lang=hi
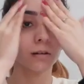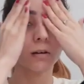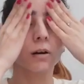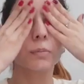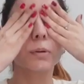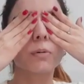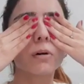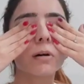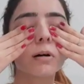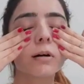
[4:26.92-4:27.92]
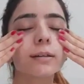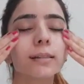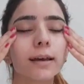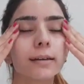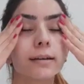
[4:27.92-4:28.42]
और भी बहुत
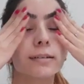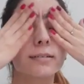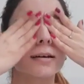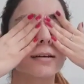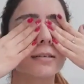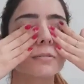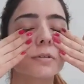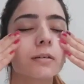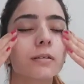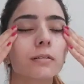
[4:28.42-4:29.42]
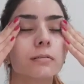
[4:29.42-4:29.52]
लाइट हैंड से इसमें